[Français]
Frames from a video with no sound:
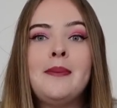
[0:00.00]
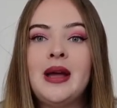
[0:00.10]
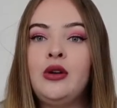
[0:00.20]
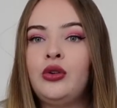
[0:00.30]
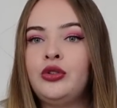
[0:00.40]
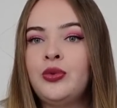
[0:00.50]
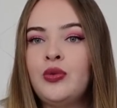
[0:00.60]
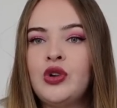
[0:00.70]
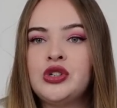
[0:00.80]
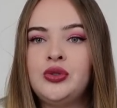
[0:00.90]

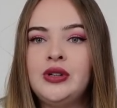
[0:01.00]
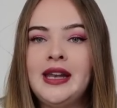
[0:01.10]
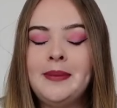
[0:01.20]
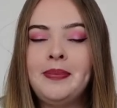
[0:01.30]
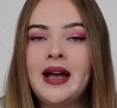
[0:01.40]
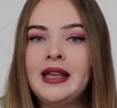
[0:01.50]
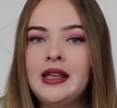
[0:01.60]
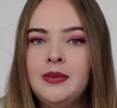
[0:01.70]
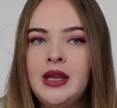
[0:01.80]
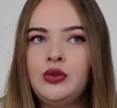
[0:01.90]
Malheureusement, moi, je ne l'ai pas
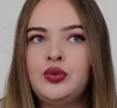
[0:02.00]
aimé